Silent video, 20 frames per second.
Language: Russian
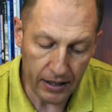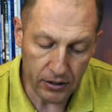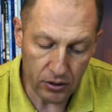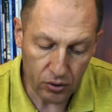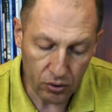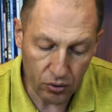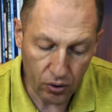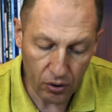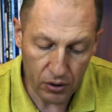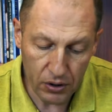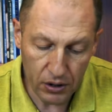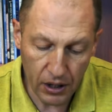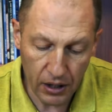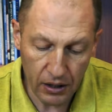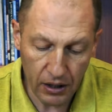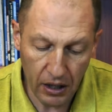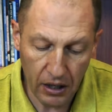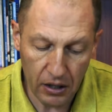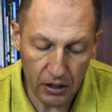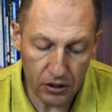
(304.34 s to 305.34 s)
с другой
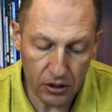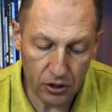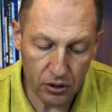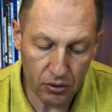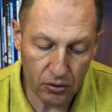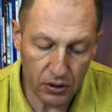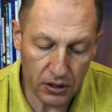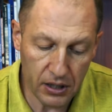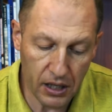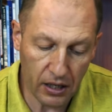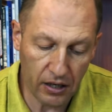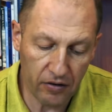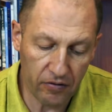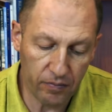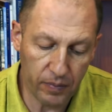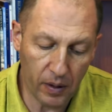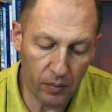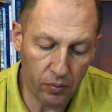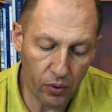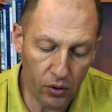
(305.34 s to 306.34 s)
стороны, что церковь
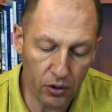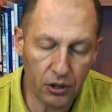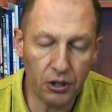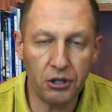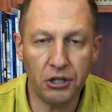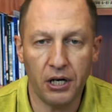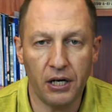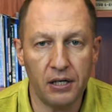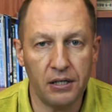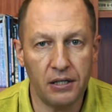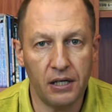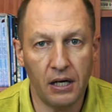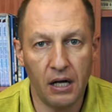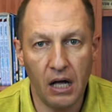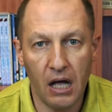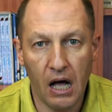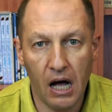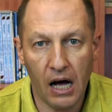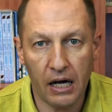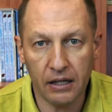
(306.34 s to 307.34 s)
по большей части
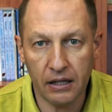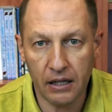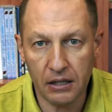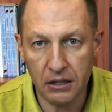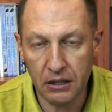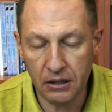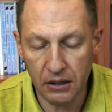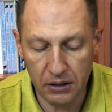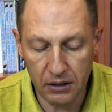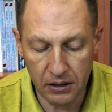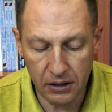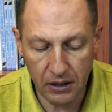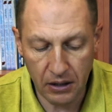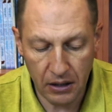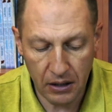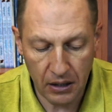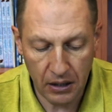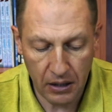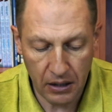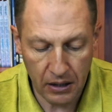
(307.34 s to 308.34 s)
относилась
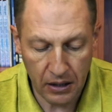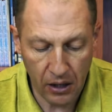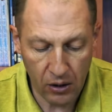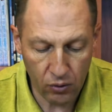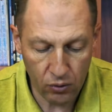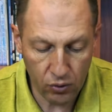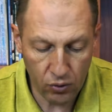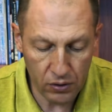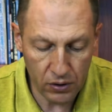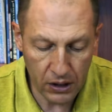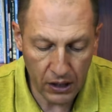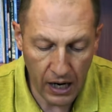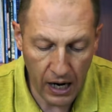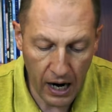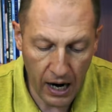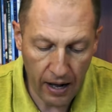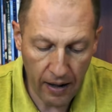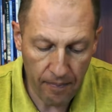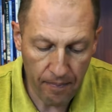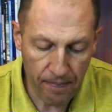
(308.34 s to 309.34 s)
к народу
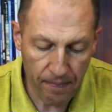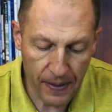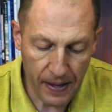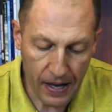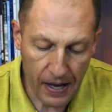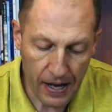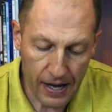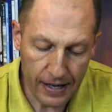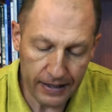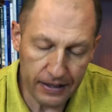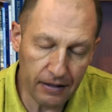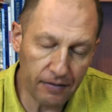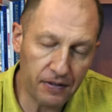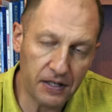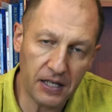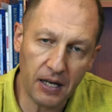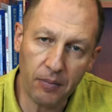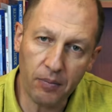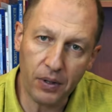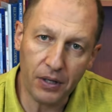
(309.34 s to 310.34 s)
Израиля
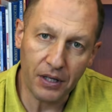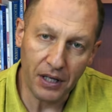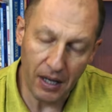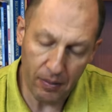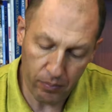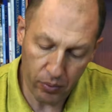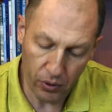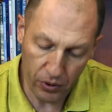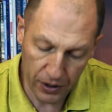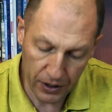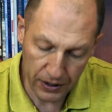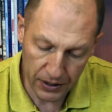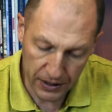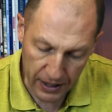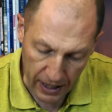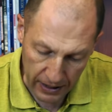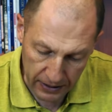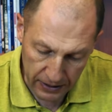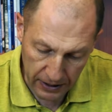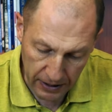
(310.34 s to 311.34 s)
совсем не
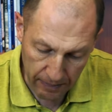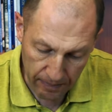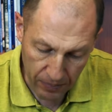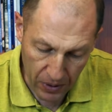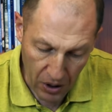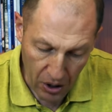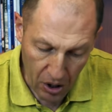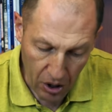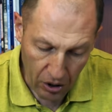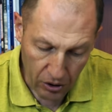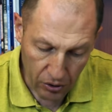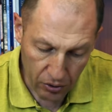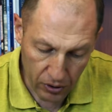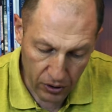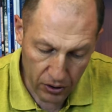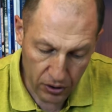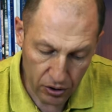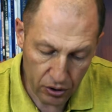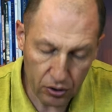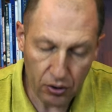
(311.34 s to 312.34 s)
по-христиански. То
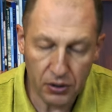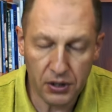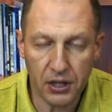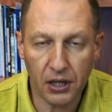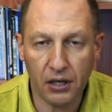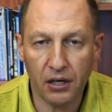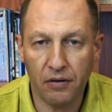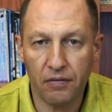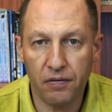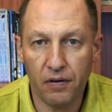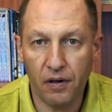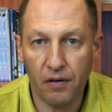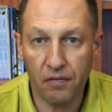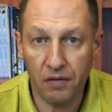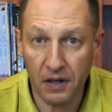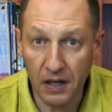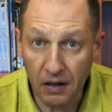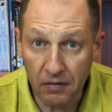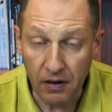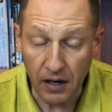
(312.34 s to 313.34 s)
есть, что церковь
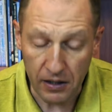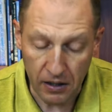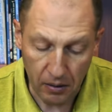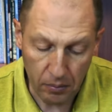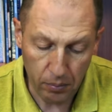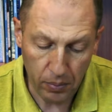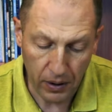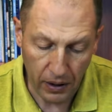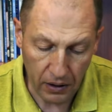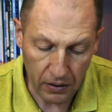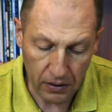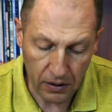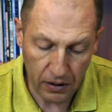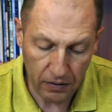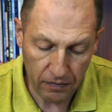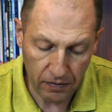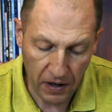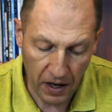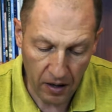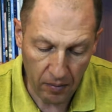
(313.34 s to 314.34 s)
виновата перед
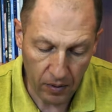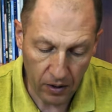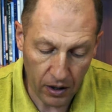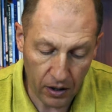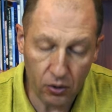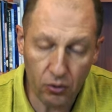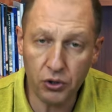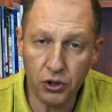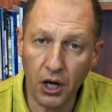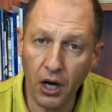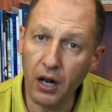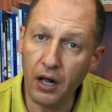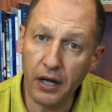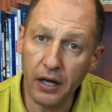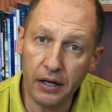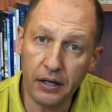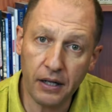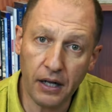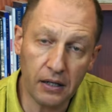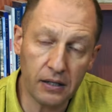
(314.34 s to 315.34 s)
евреями. И научили
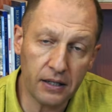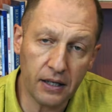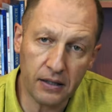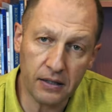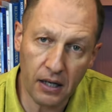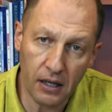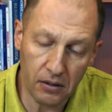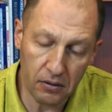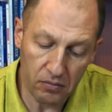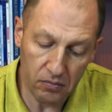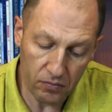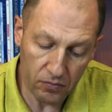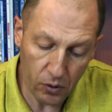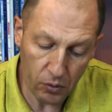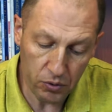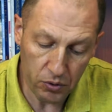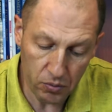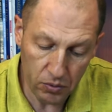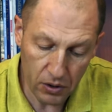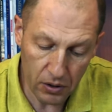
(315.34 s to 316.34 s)
их, надо сказать, в
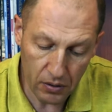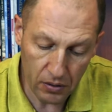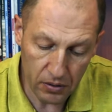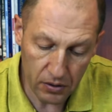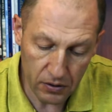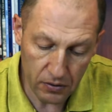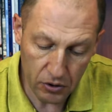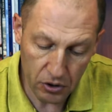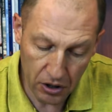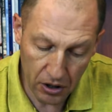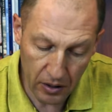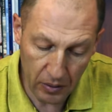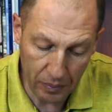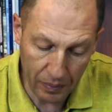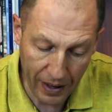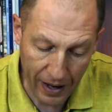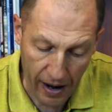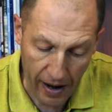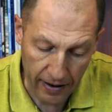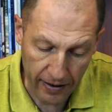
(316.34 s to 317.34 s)
общем-то, совершенно
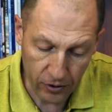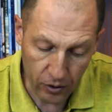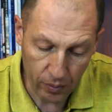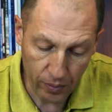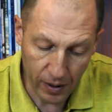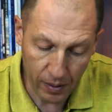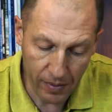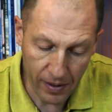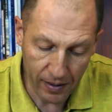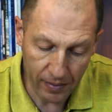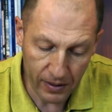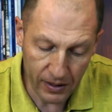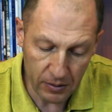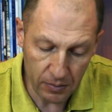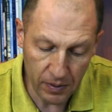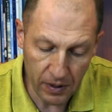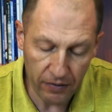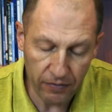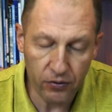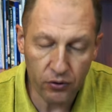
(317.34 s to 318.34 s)
правильно. Но проблема
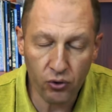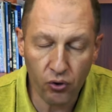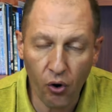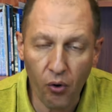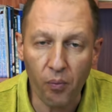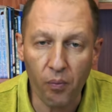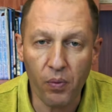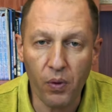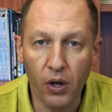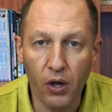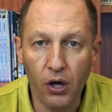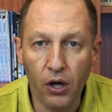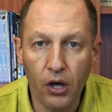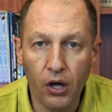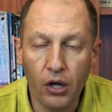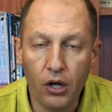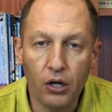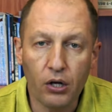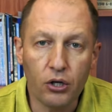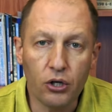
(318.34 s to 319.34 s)
теперь в том,
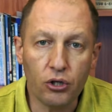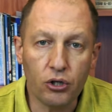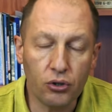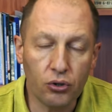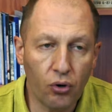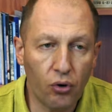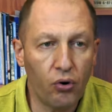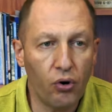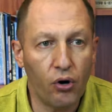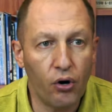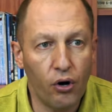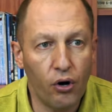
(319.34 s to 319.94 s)
что